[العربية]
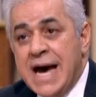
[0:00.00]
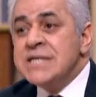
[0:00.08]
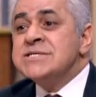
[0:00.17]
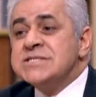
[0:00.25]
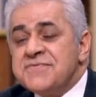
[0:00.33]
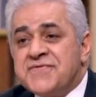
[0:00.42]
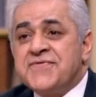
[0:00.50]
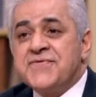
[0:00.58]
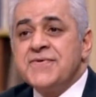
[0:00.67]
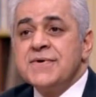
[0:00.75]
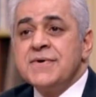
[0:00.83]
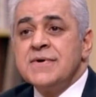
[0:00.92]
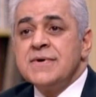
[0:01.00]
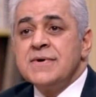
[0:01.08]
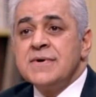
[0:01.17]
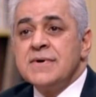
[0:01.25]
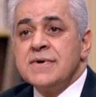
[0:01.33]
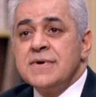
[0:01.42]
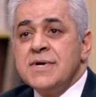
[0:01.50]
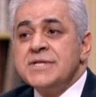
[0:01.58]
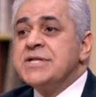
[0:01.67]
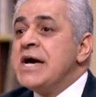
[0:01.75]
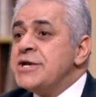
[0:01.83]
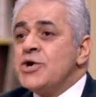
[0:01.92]
انسف
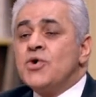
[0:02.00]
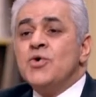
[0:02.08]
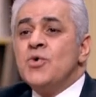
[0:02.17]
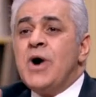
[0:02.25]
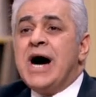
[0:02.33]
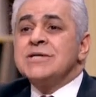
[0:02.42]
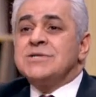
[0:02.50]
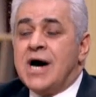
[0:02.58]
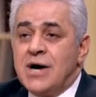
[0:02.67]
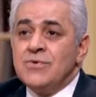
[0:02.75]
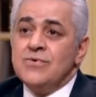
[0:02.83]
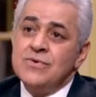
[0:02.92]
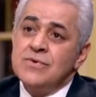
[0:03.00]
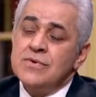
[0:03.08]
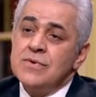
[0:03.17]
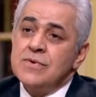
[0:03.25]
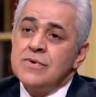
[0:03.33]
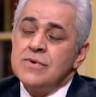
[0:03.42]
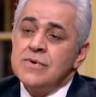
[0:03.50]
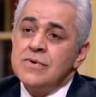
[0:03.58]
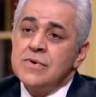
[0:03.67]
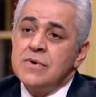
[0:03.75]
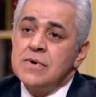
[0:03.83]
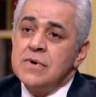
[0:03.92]
تاريخه وعطائه
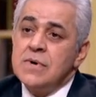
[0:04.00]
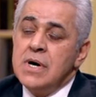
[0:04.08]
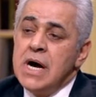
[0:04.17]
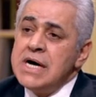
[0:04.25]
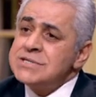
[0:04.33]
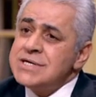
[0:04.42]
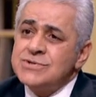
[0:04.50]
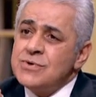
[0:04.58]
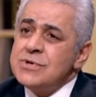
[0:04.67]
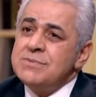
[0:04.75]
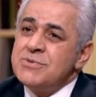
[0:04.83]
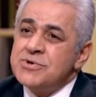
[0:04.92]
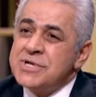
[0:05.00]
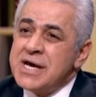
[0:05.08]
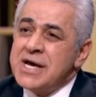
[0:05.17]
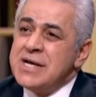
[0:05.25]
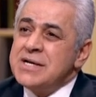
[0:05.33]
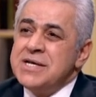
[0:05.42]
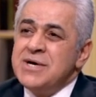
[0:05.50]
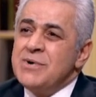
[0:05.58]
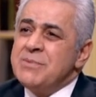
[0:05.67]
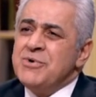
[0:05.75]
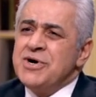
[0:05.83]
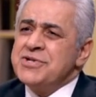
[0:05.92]
هذا ظلم وتجني
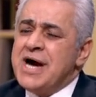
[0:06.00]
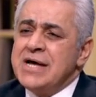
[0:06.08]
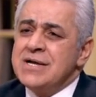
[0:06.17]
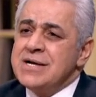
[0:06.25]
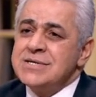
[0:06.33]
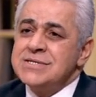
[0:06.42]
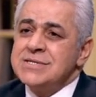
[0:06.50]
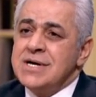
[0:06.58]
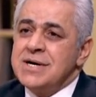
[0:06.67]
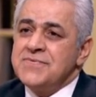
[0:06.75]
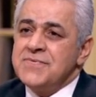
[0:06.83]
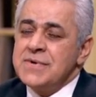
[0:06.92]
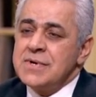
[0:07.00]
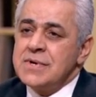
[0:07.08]
وبعد عن الانصاف